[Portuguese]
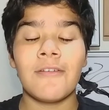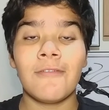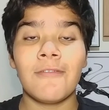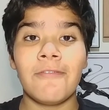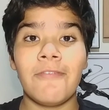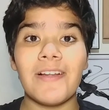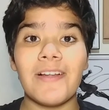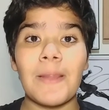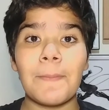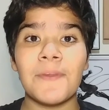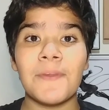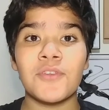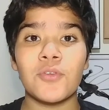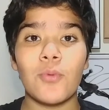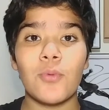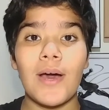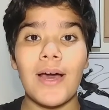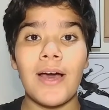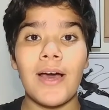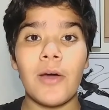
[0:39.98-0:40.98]
Fala
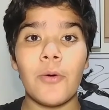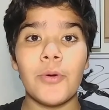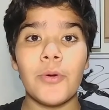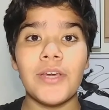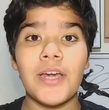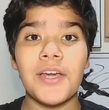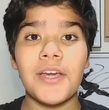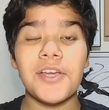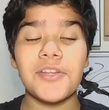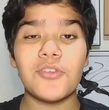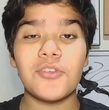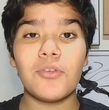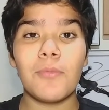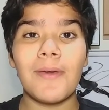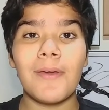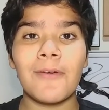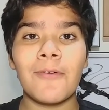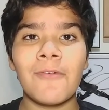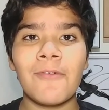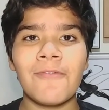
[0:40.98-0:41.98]
pessoal, e aí, tudo
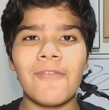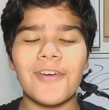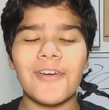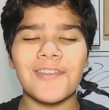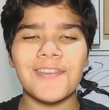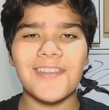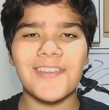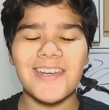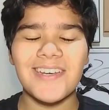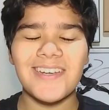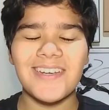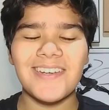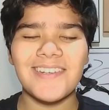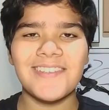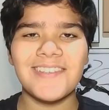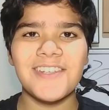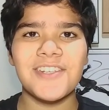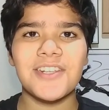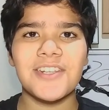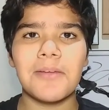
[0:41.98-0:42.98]
bem com
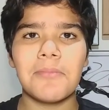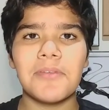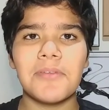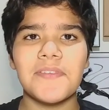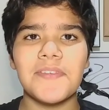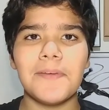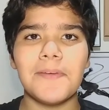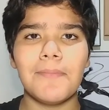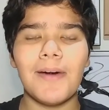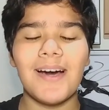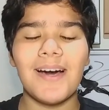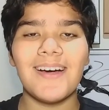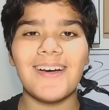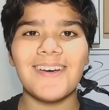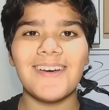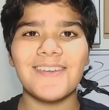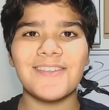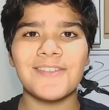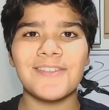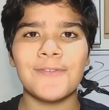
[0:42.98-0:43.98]
vocês? Estamos em
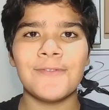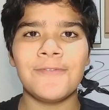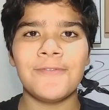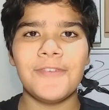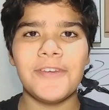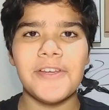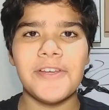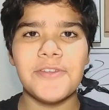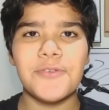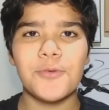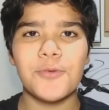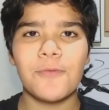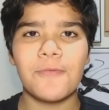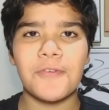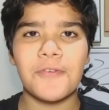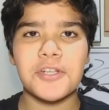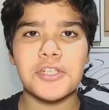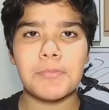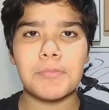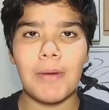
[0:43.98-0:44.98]
mais um vídeo do
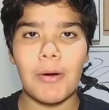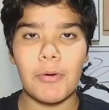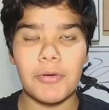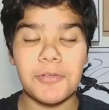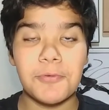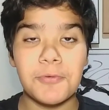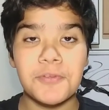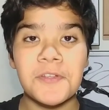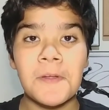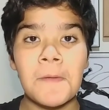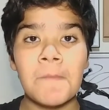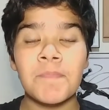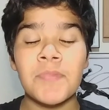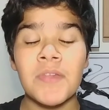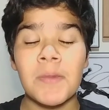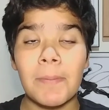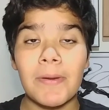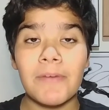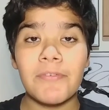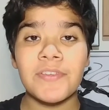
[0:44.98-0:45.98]
Futebol News.
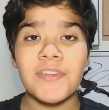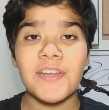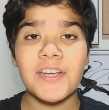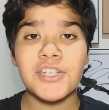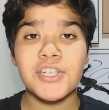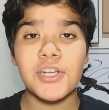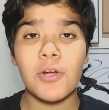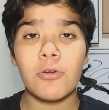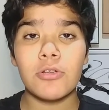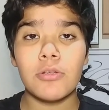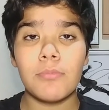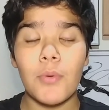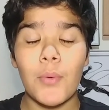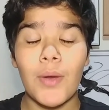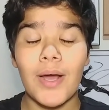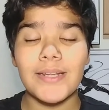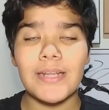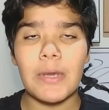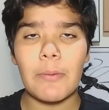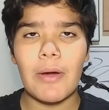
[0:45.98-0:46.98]
Para você que chegou no meu
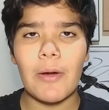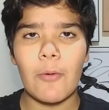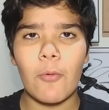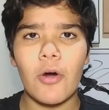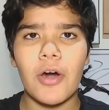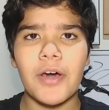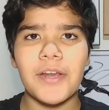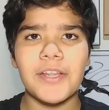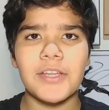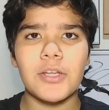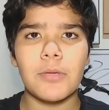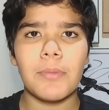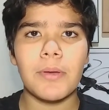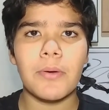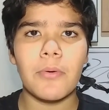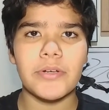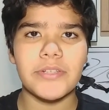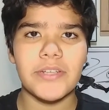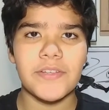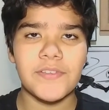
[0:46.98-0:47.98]
canal agora e não me
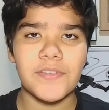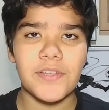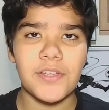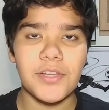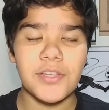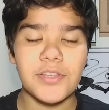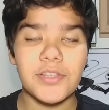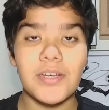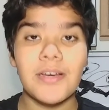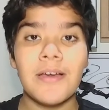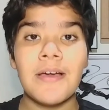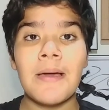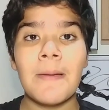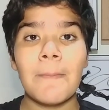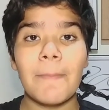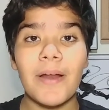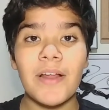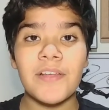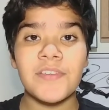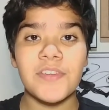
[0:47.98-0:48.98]
conhece ainda,
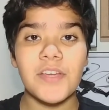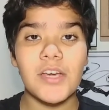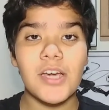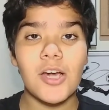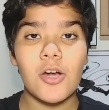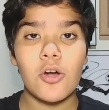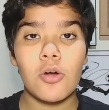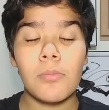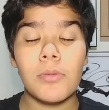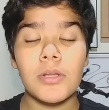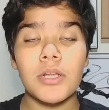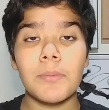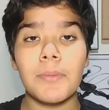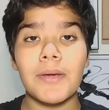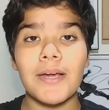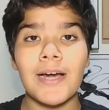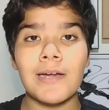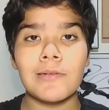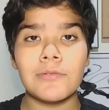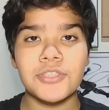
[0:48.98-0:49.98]
prazer, o meu nome é
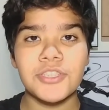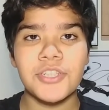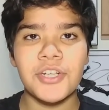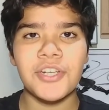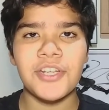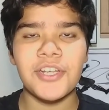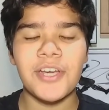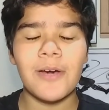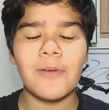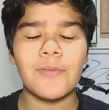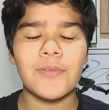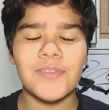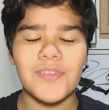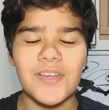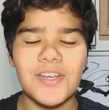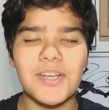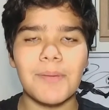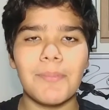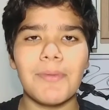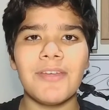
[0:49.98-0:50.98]
Carlos Daniel,
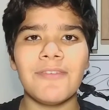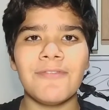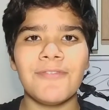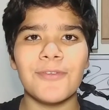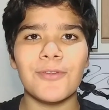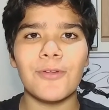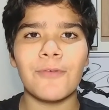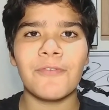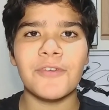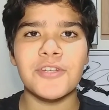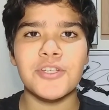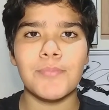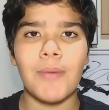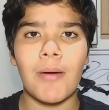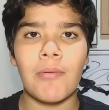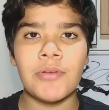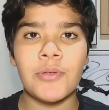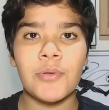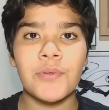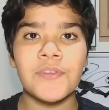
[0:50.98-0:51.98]
seja bem-vindo ao Futebol
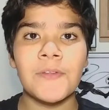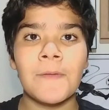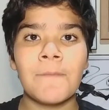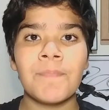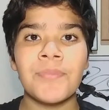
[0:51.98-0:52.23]
News.